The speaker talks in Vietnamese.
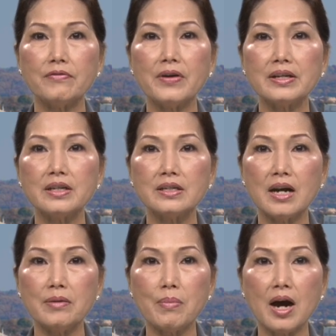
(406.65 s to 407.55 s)
và được
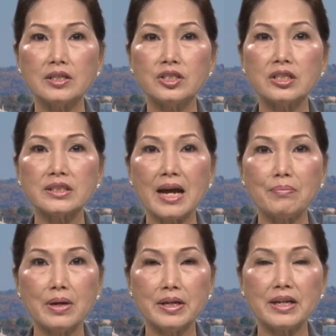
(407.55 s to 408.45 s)
gỡ bỏ trước tháng
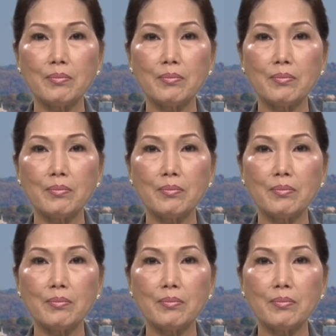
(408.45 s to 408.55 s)
10 năm